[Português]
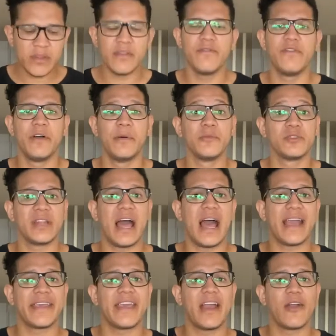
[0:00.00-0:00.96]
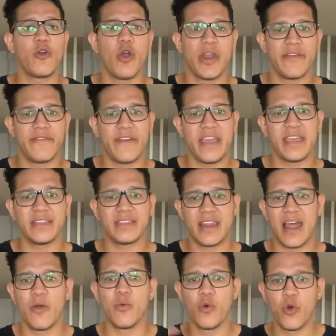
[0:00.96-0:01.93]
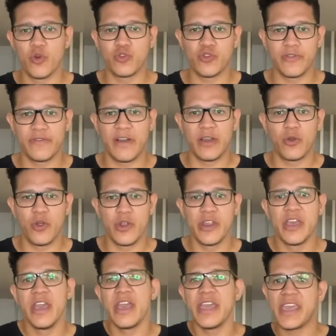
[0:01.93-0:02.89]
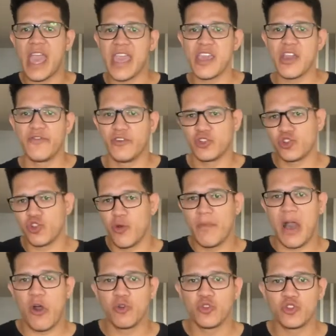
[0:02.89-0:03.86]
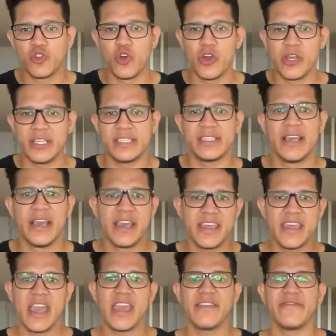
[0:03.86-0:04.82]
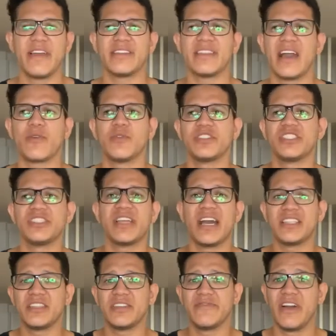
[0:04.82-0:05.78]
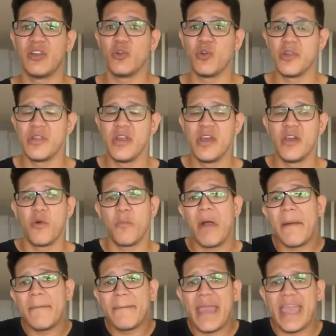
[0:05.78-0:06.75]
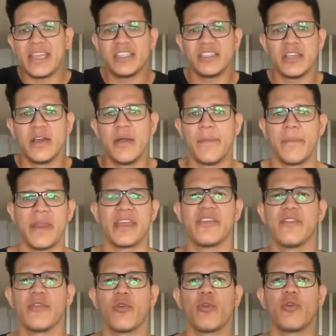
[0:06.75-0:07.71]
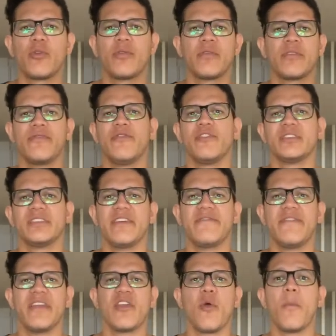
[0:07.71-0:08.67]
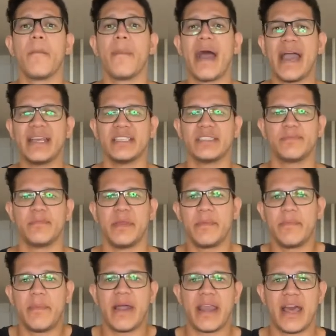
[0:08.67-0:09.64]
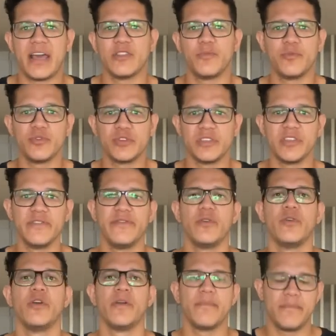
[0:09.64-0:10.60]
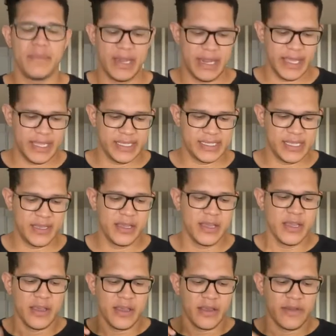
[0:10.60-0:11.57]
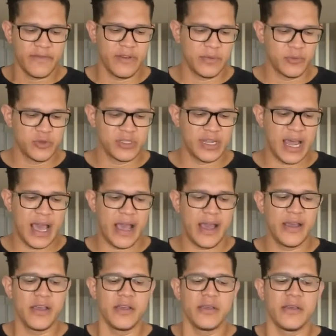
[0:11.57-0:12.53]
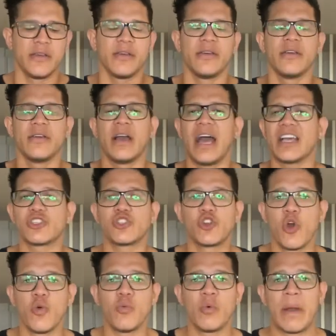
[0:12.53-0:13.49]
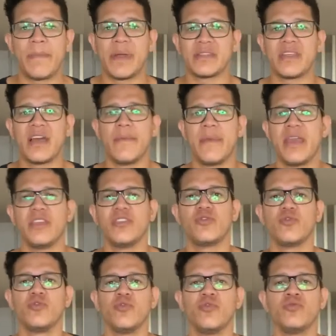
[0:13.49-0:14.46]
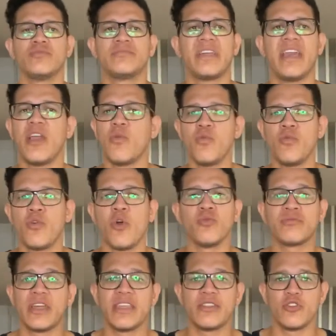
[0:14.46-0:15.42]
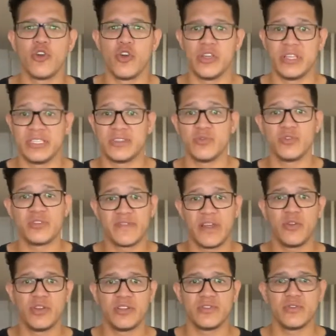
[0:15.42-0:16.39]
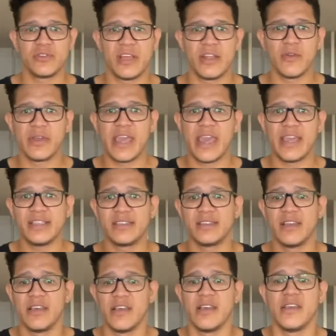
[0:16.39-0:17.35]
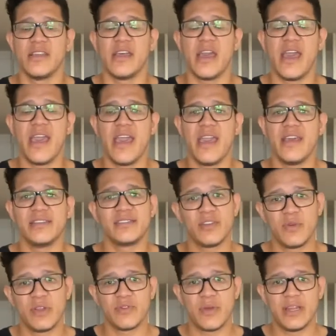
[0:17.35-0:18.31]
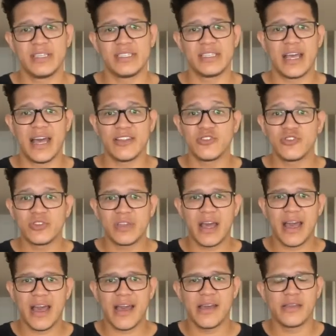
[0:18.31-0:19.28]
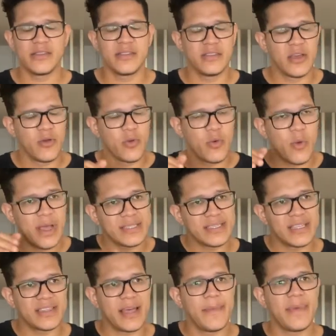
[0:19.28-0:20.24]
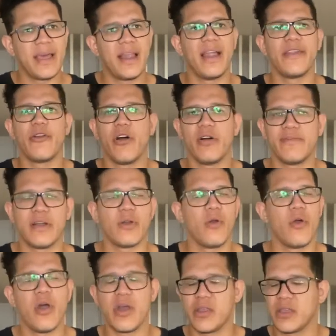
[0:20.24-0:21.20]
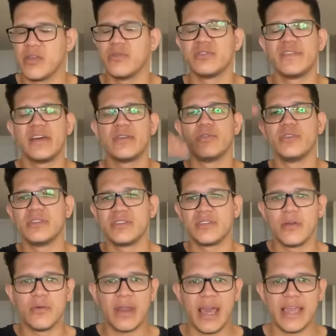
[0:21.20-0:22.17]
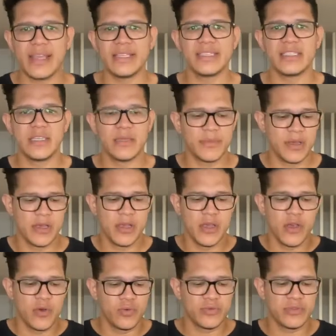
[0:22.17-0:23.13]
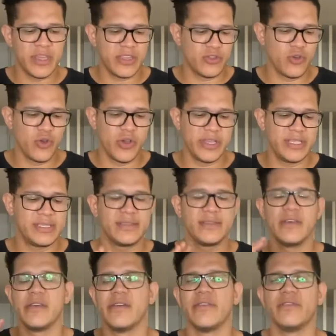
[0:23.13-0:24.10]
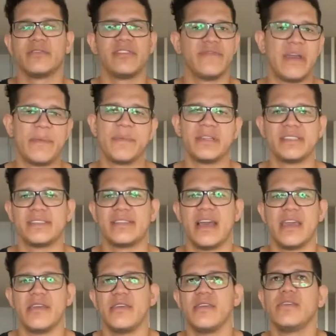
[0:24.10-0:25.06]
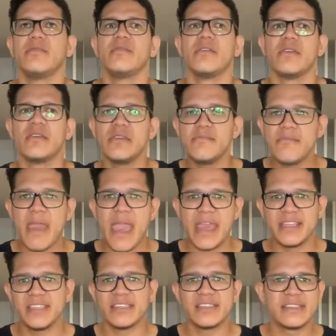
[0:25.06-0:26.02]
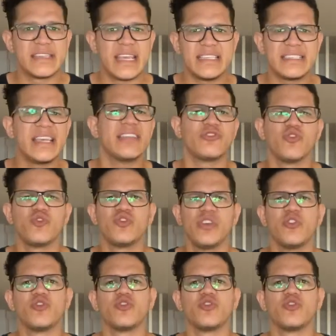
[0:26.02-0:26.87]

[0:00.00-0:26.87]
Vamos lá, que agora vai entrar um outro valor, que aí eu vou somar os dois e aí vai dar a quantidade de valor, uma média, para que, que você venha o mais preparado possível, beleza? Vamos lá. Achou um apartamento de um T1 ou um T2, os valores dos aluguéis é, estão atualizados, tá? Então, com essa tabela nova agora, que os valores estão lá em cima, um T2 você vai precisar ir, em média, 600 euros.